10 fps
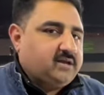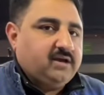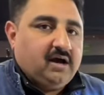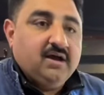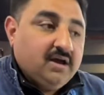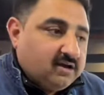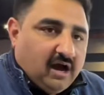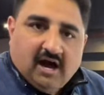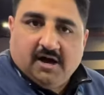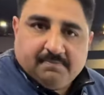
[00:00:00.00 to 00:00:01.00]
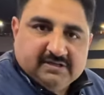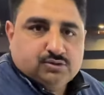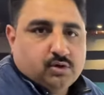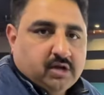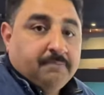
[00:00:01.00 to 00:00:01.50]
रखेगा कहाँ पे
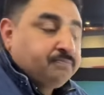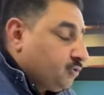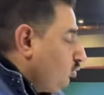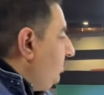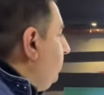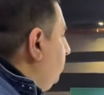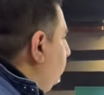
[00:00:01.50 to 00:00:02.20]
इसको रखा क्योंकि